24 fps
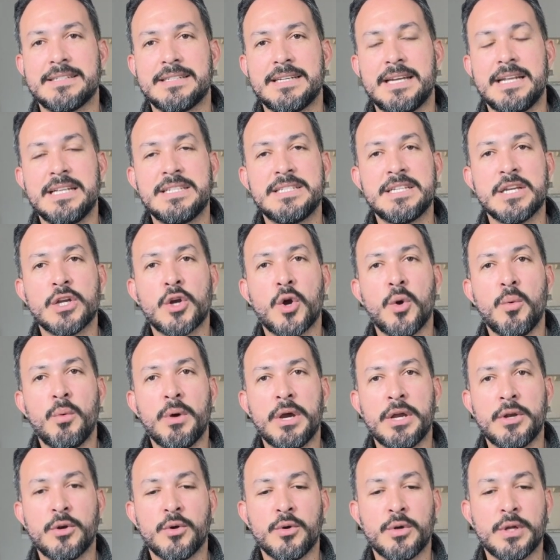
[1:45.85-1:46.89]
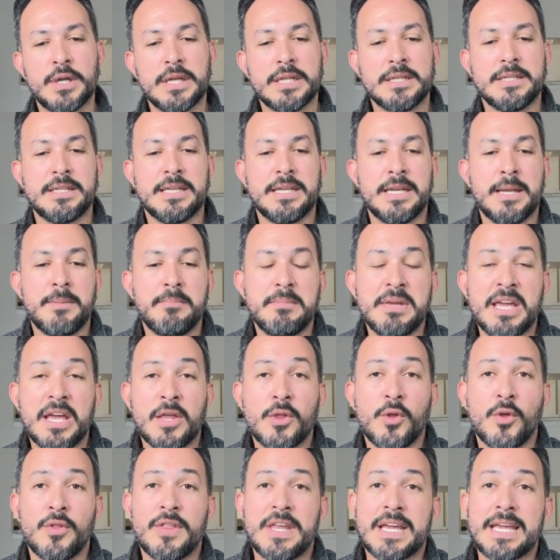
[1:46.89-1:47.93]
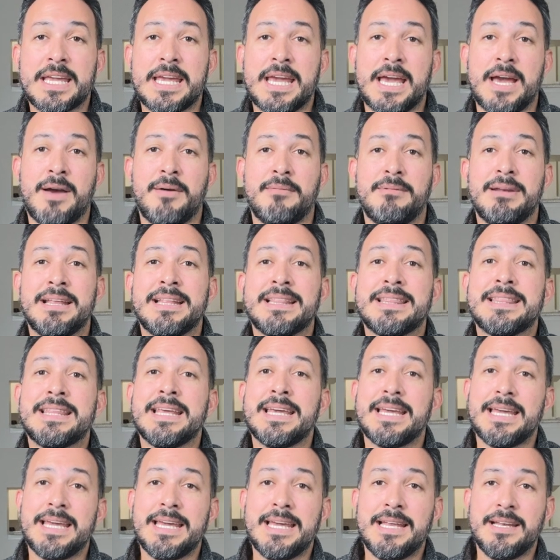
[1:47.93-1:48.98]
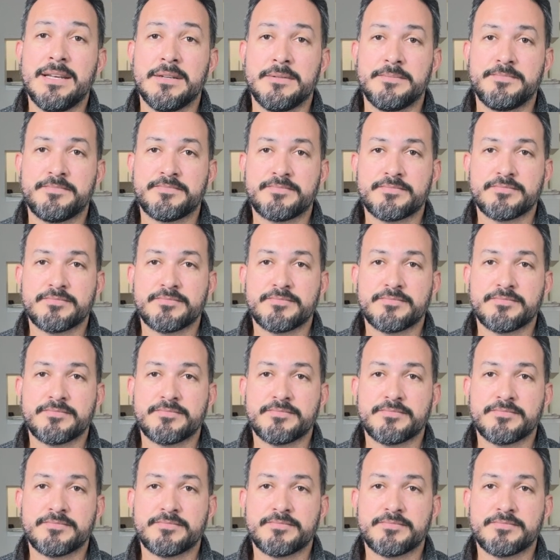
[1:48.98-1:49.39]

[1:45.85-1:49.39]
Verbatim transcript: El chico bueno tiene miedo de que hablen de él.